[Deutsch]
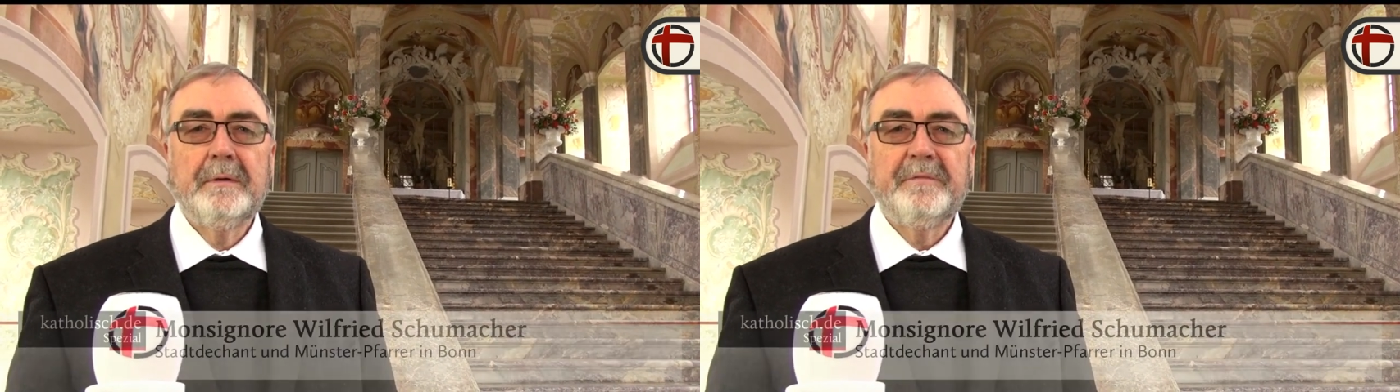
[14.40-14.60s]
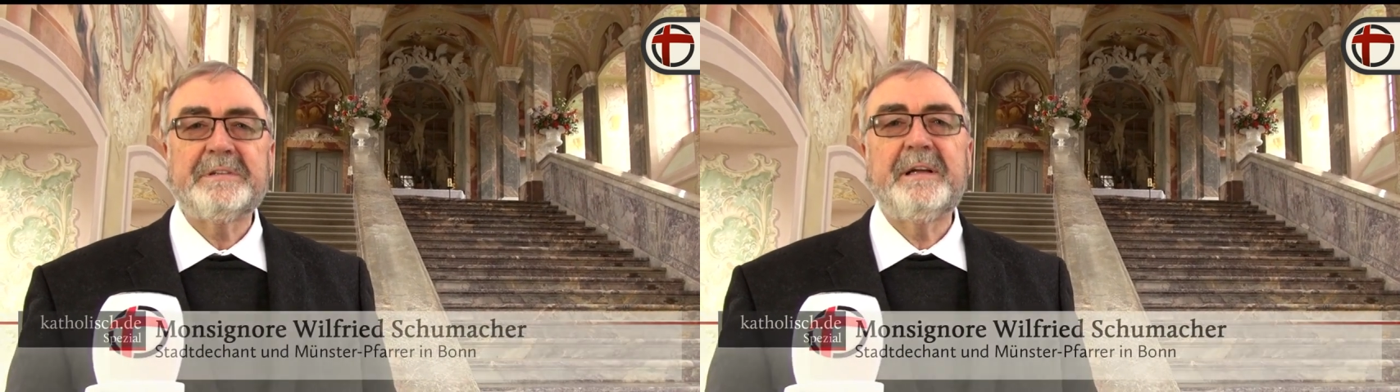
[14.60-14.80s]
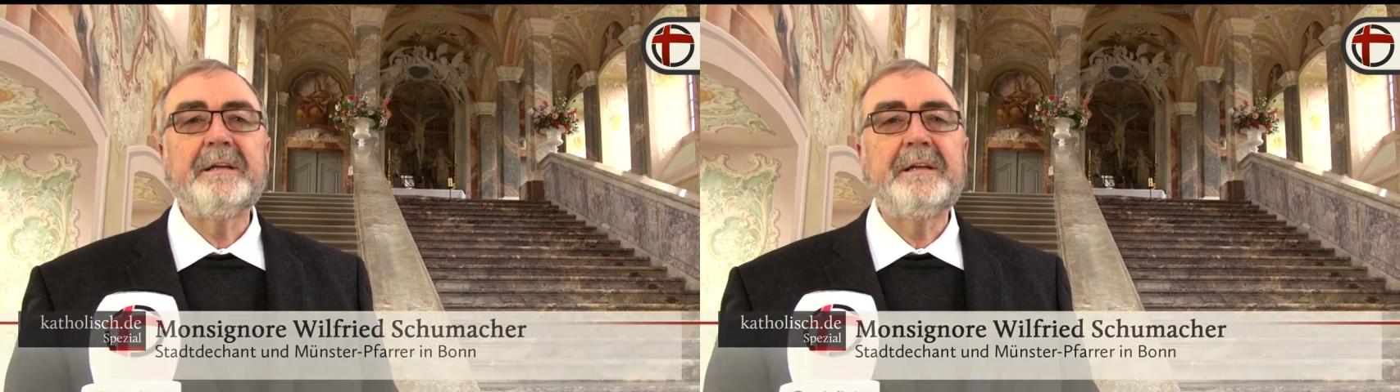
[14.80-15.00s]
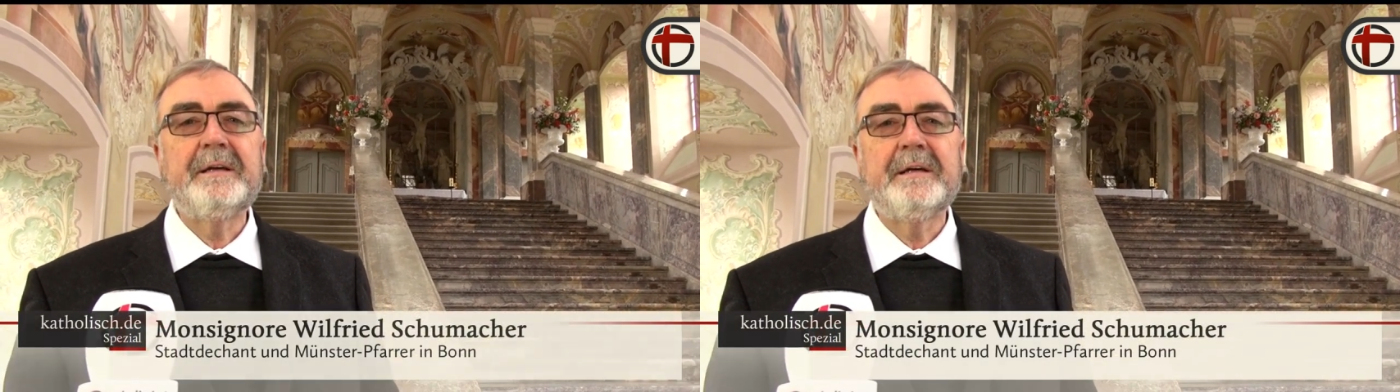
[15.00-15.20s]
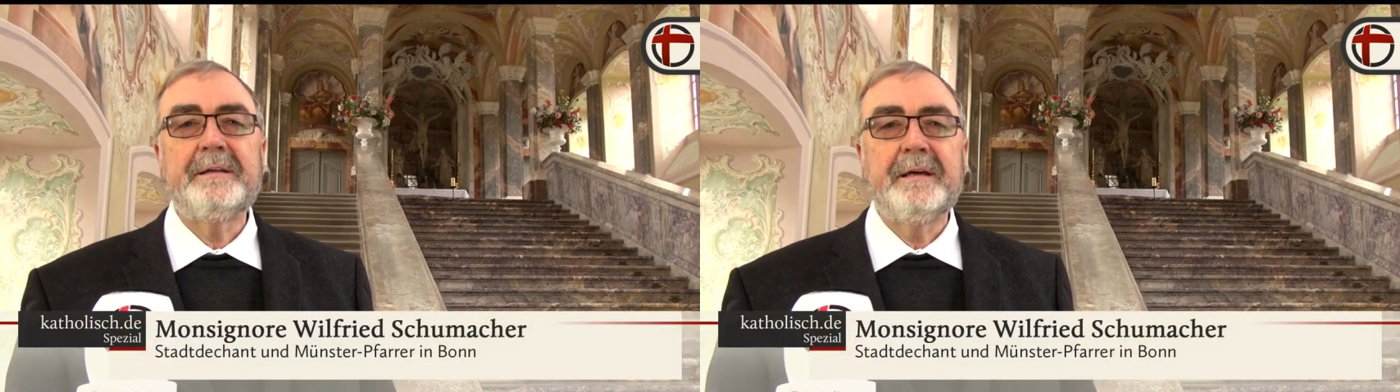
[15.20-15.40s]
Wir stehen
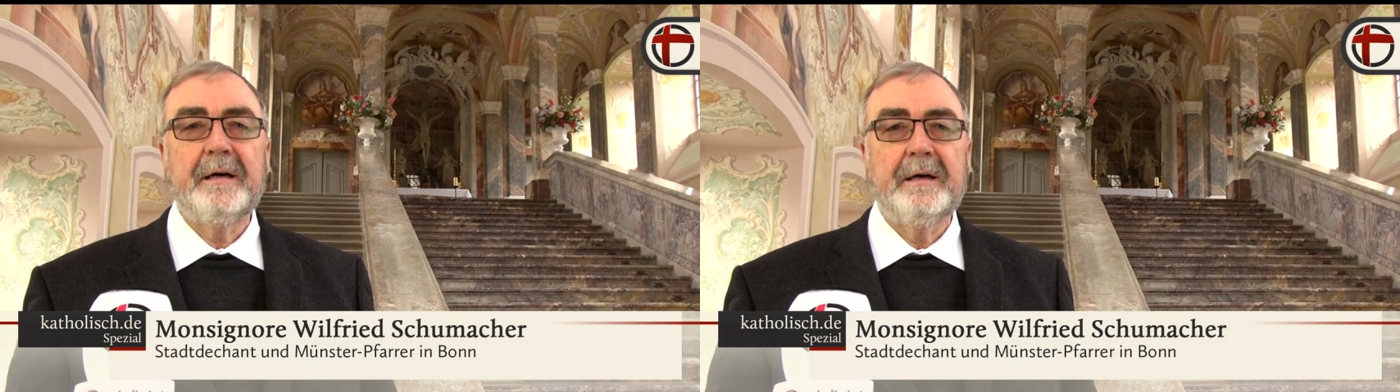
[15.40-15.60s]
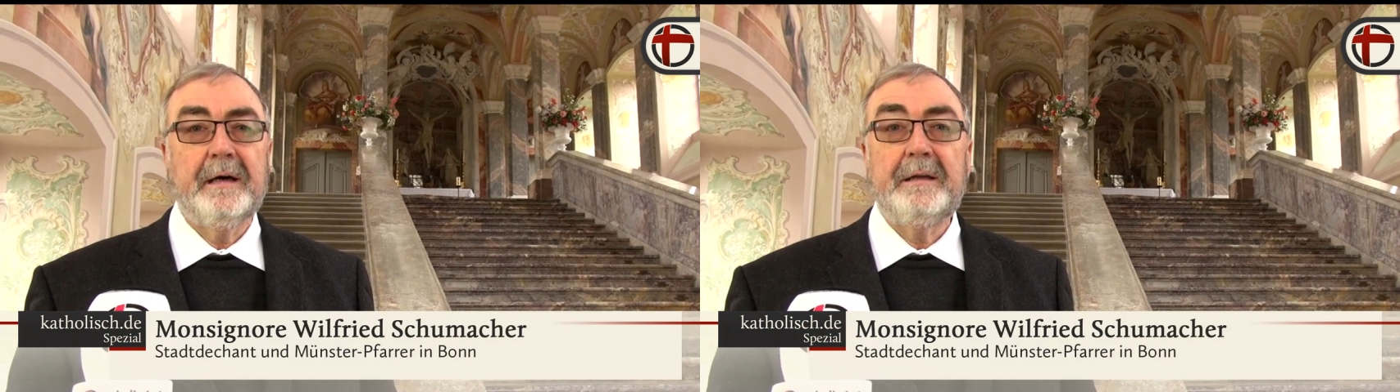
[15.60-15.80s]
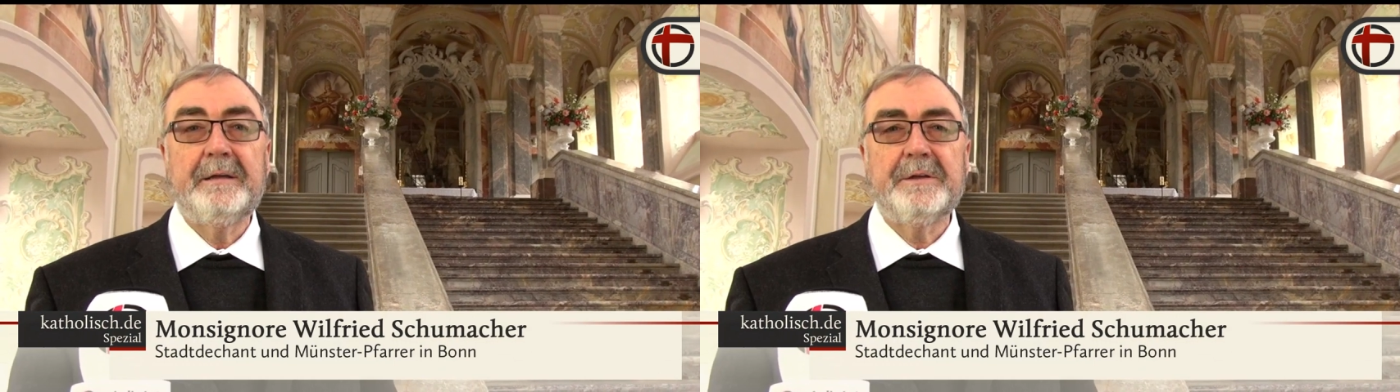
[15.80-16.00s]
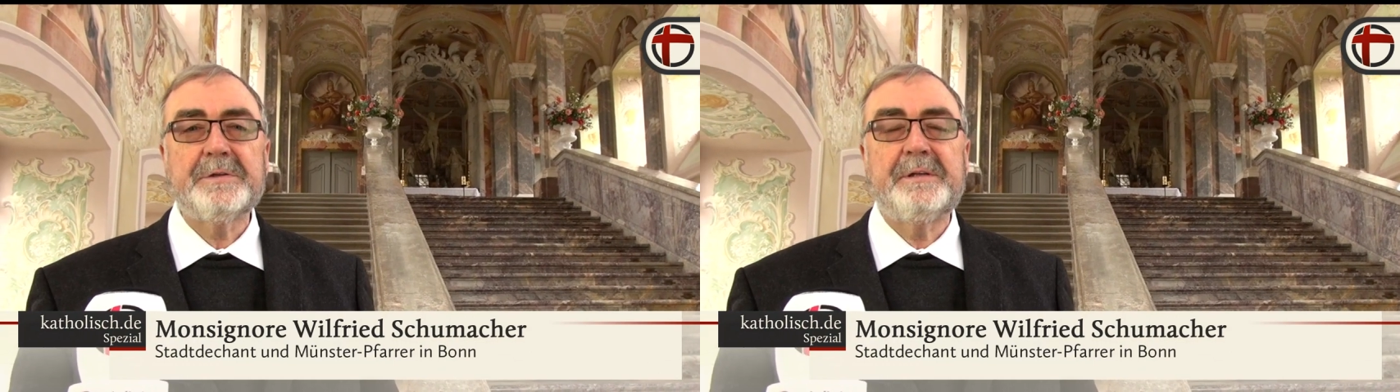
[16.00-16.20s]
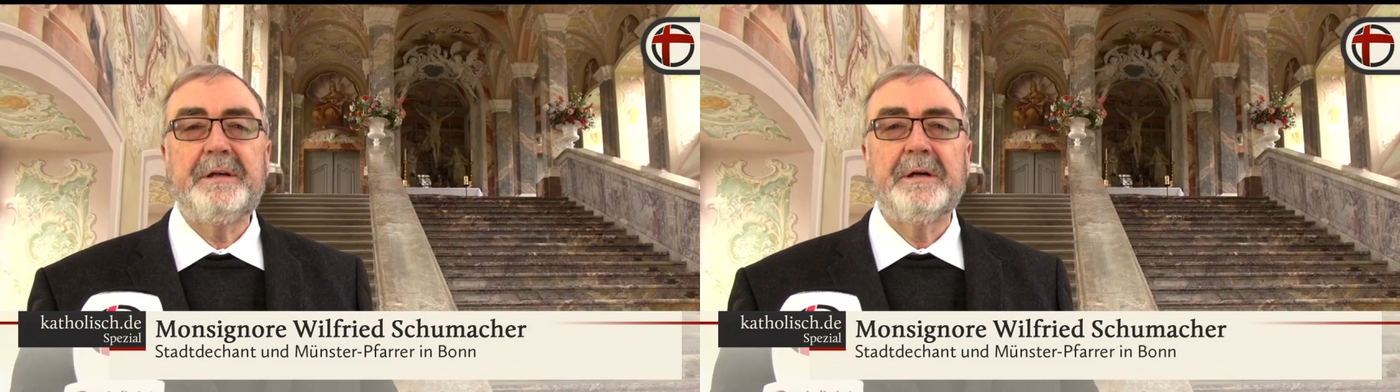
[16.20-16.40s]
hier in der Heiligen
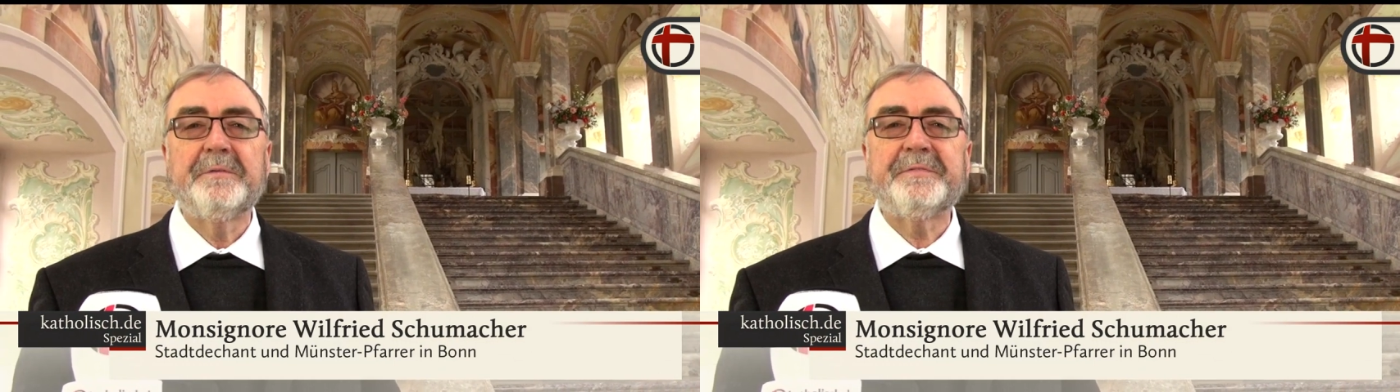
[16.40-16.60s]
Stiege